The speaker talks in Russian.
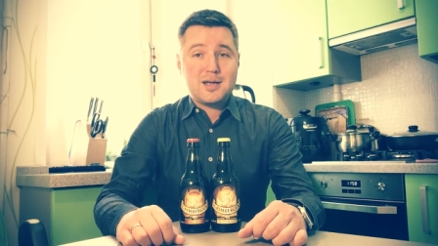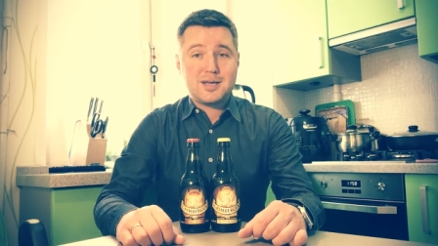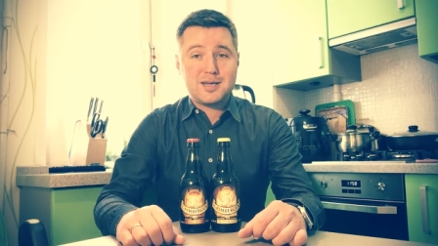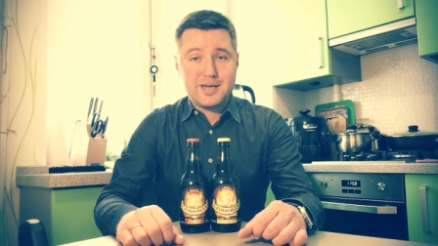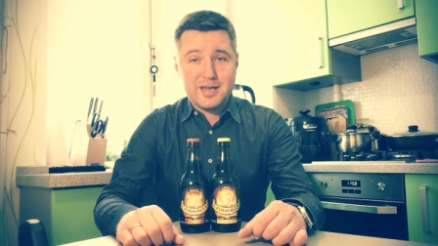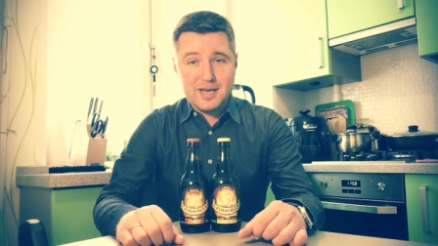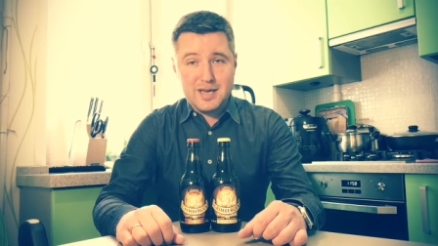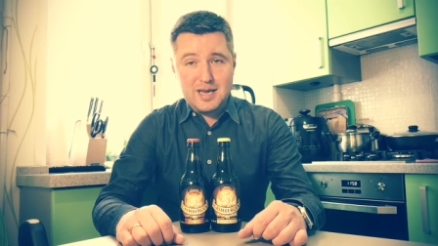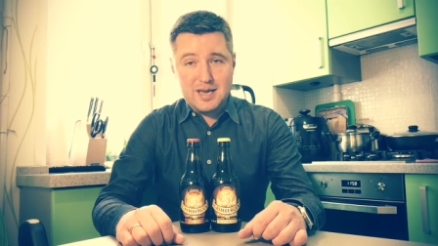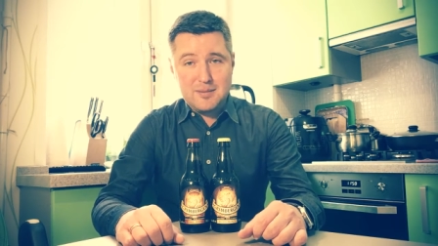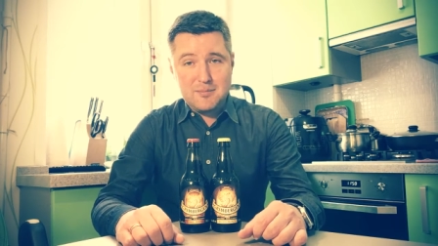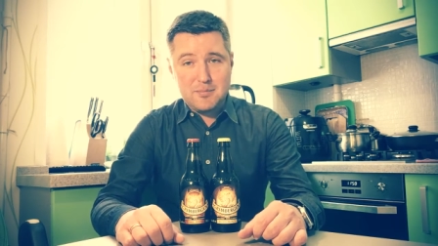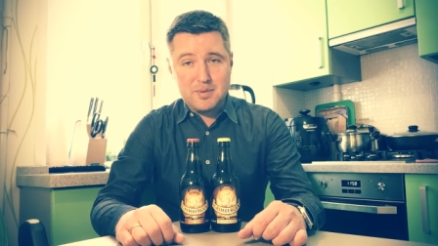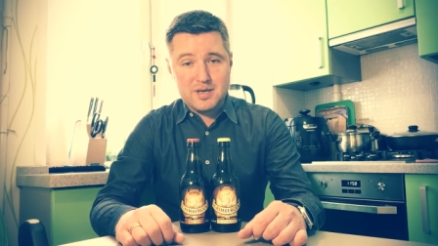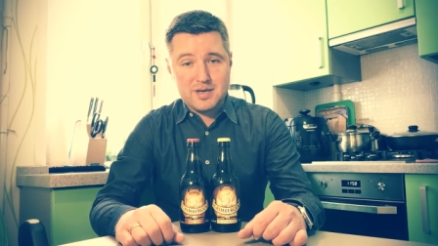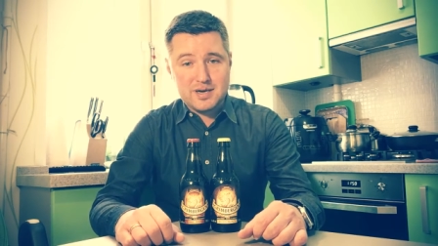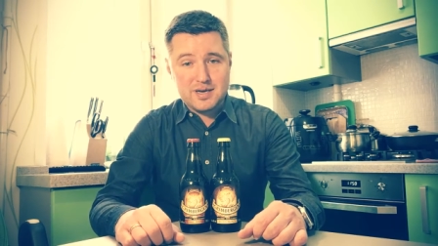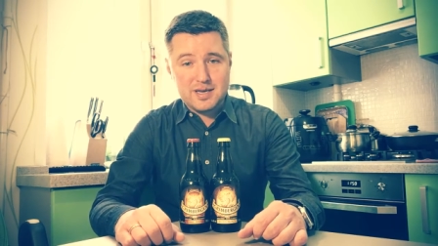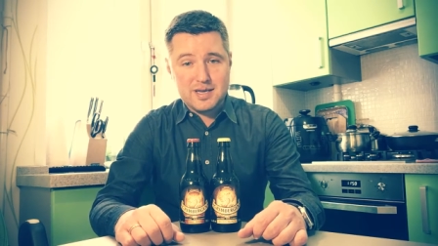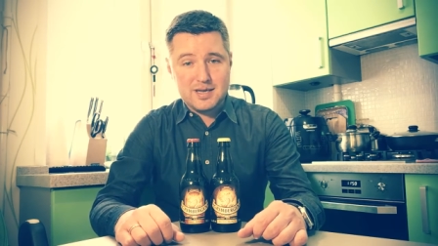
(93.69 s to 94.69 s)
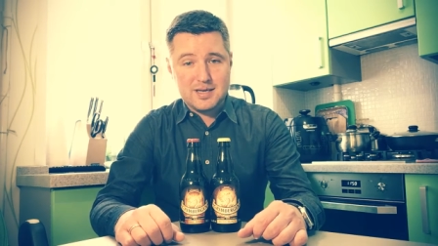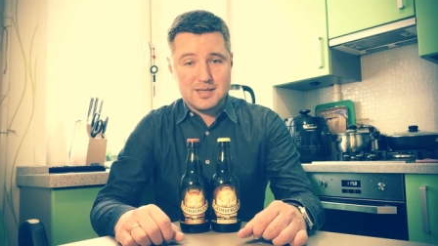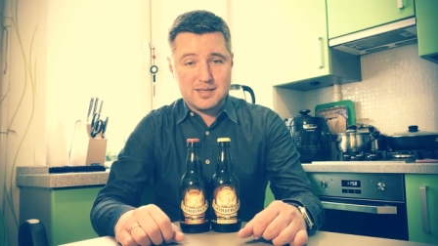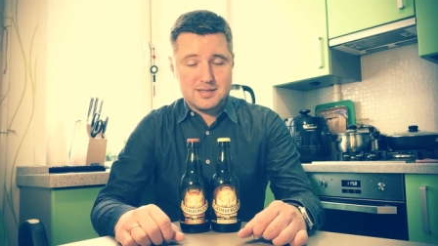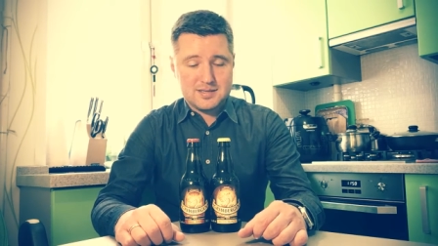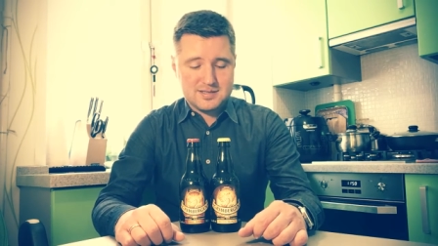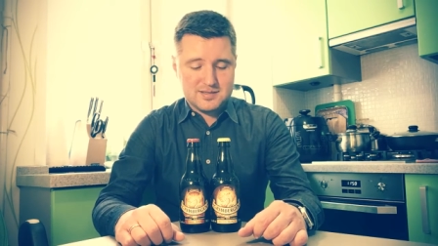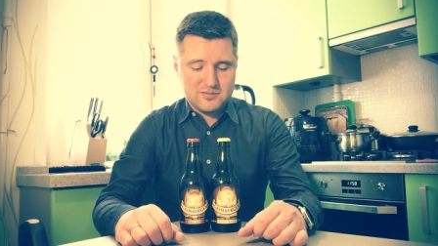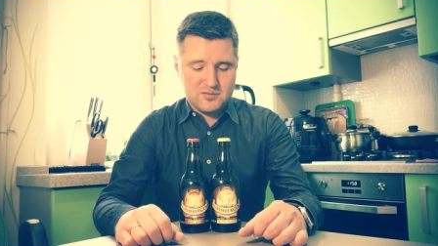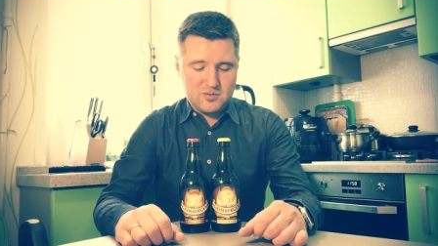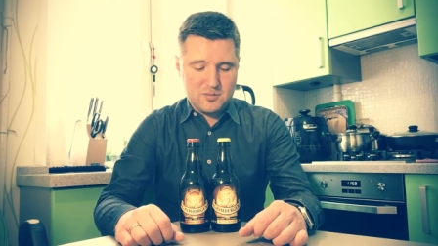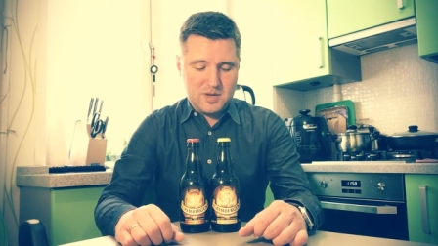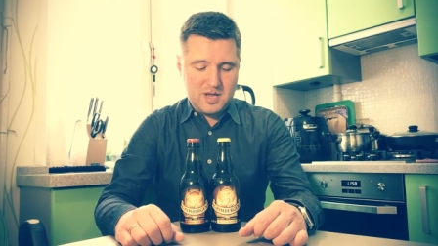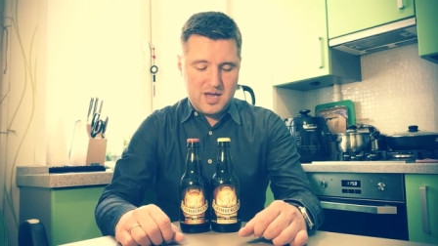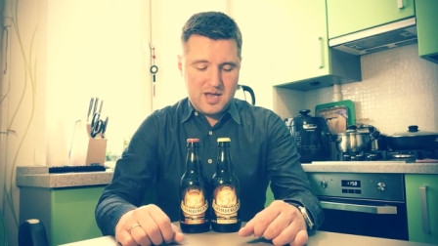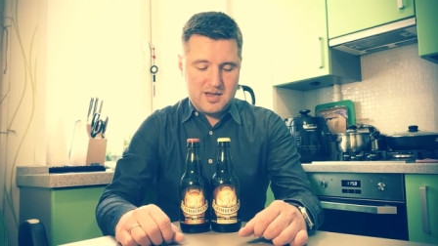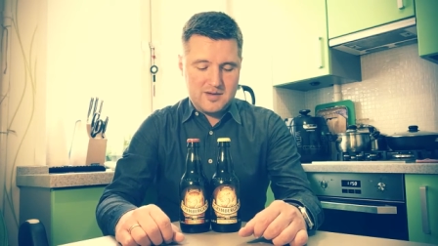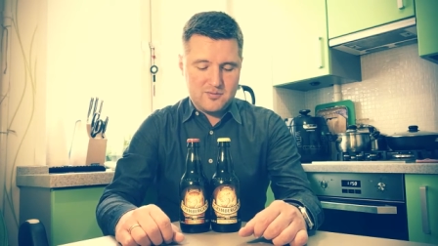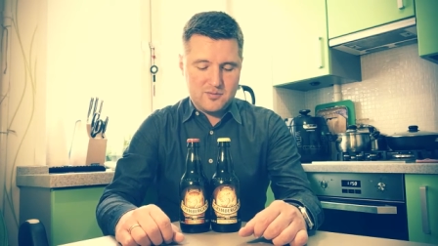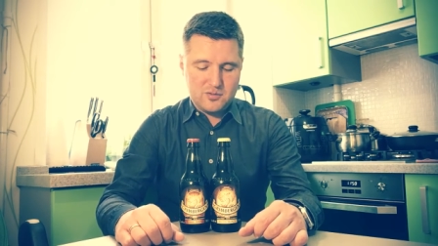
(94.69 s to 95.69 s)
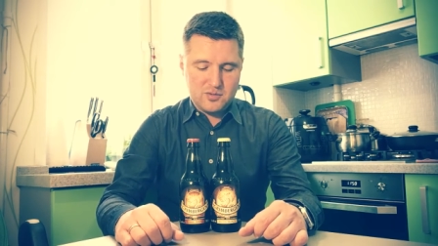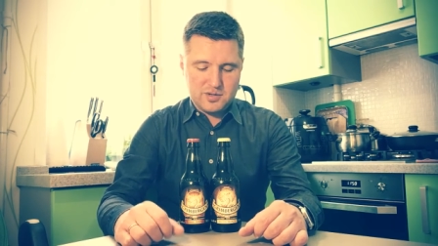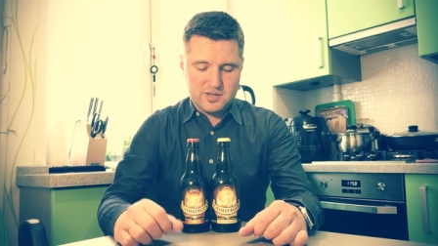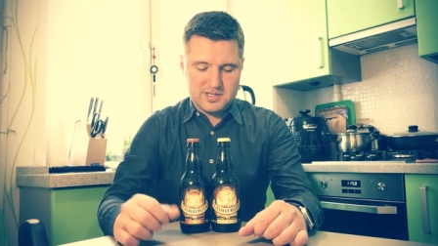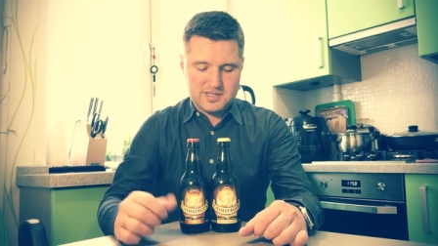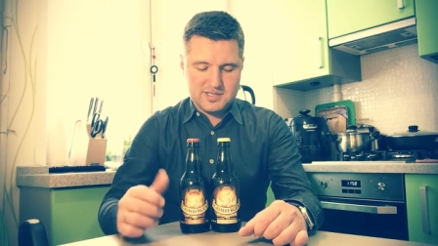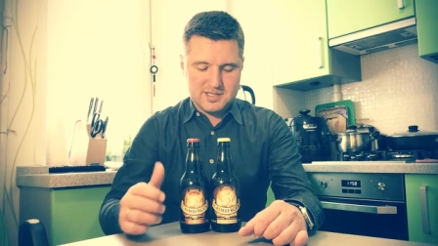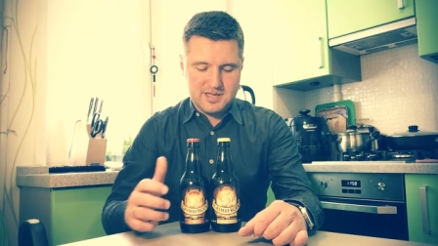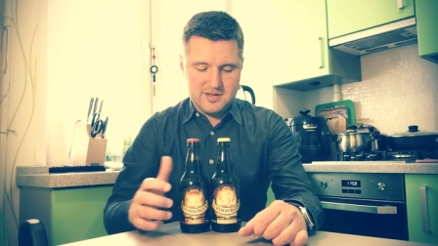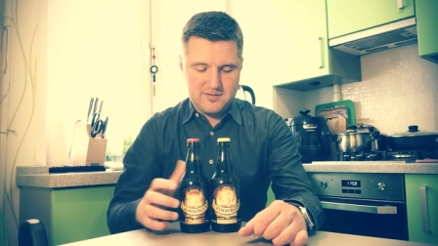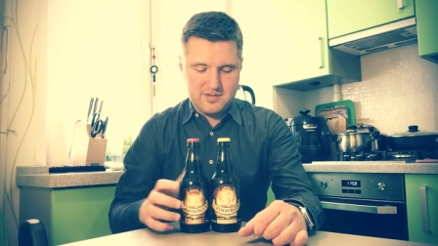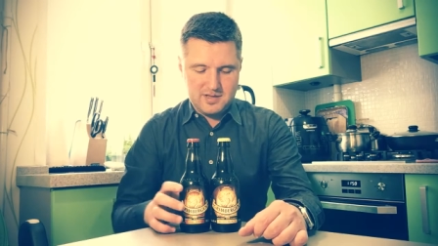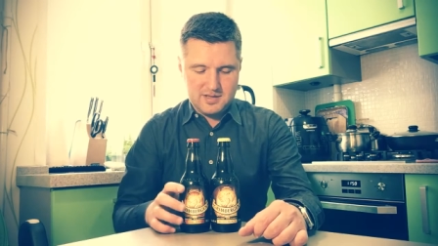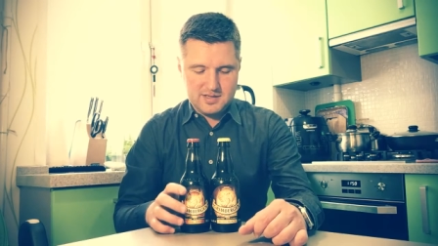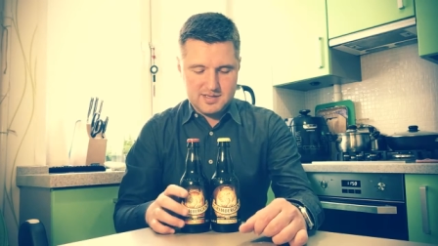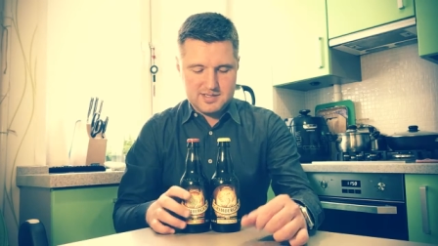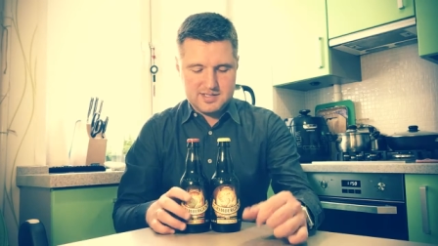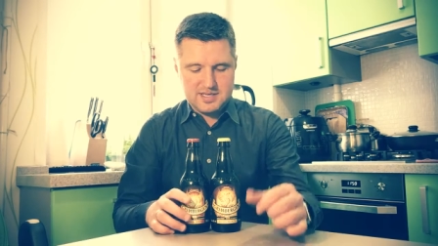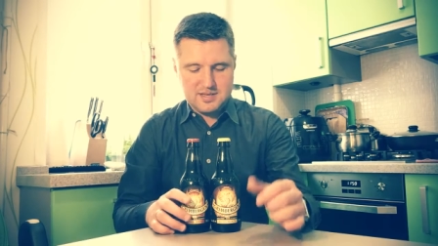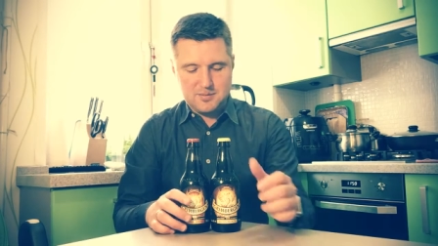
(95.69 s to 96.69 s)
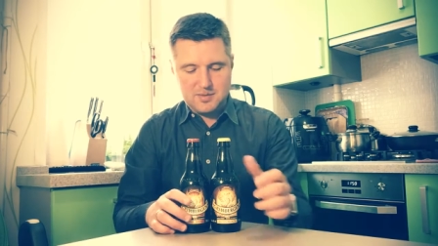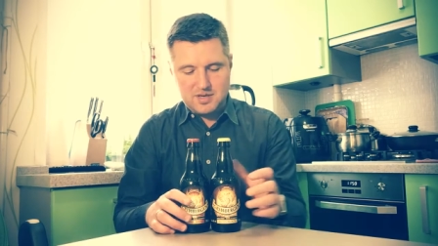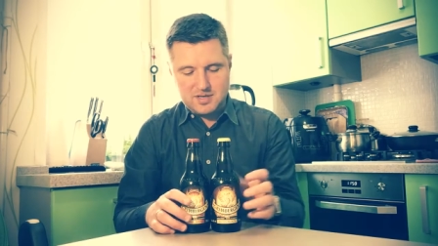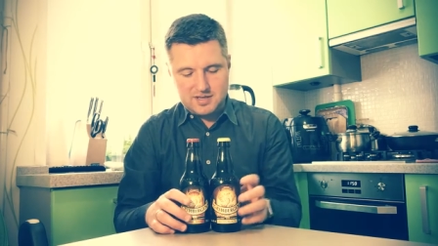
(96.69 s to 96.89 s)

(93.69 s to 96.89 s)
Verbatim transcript: Гримберген с двумя его разновидностями.